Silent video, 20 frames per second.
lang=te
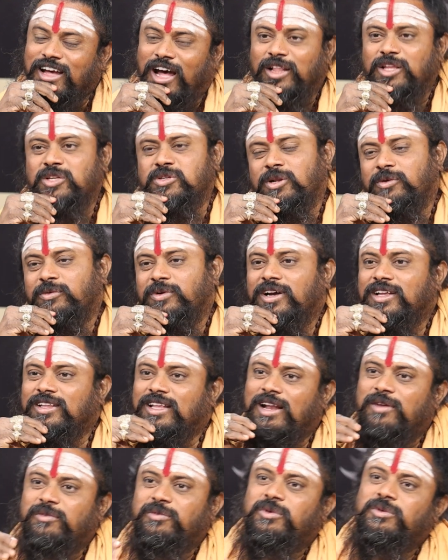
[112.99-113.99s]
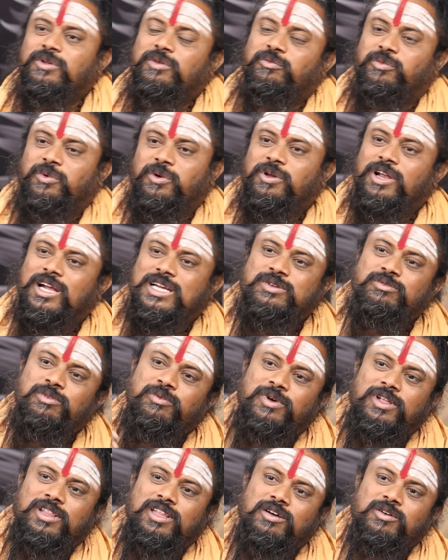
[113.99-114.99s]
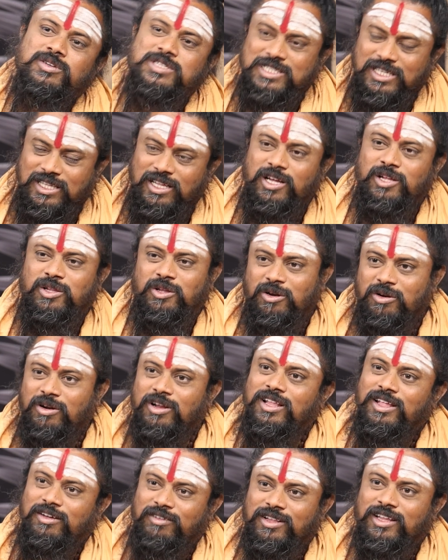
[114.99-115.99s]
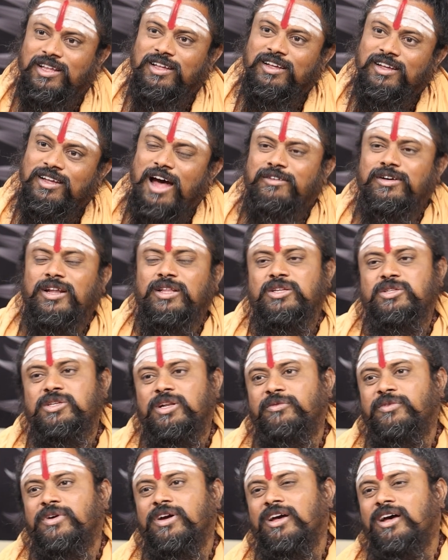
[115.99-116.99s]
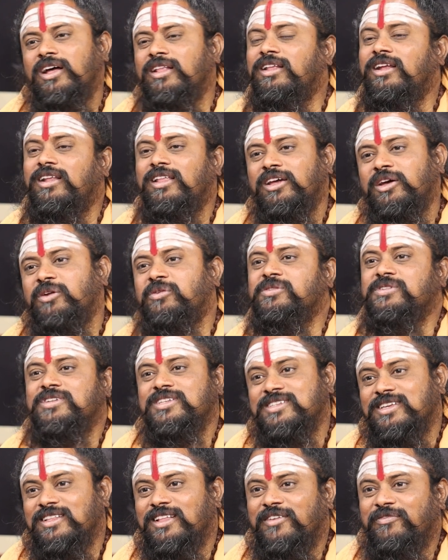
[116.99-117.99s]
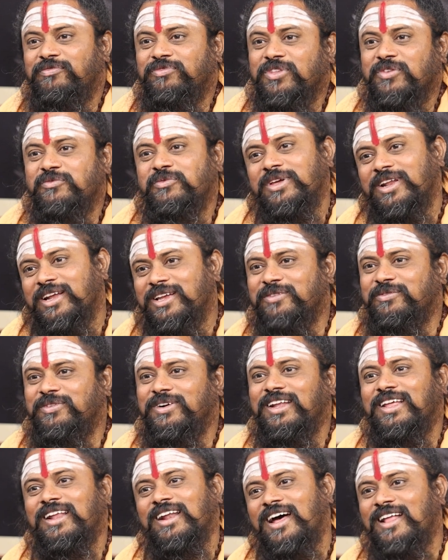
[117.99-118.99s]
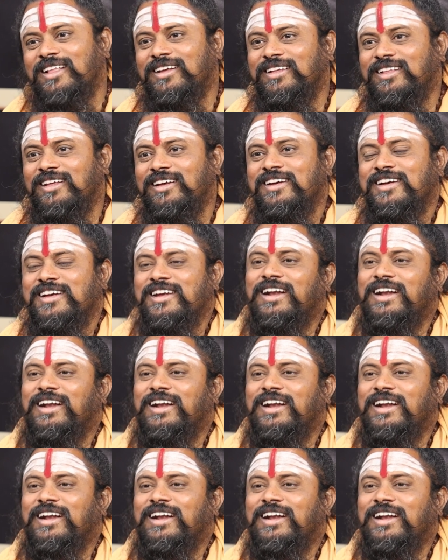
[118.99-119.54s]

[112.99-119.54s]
అంత సులభంగా ధనము ఇప్పుడు లక్ష్మీమాత స్థితిగతులు ఉన్న దేవత ఆవిడ అంత సులభంగా అందరి దగ్గరకు వచ్చేస్తుందా మీరే చెప్పండి రాదు కదా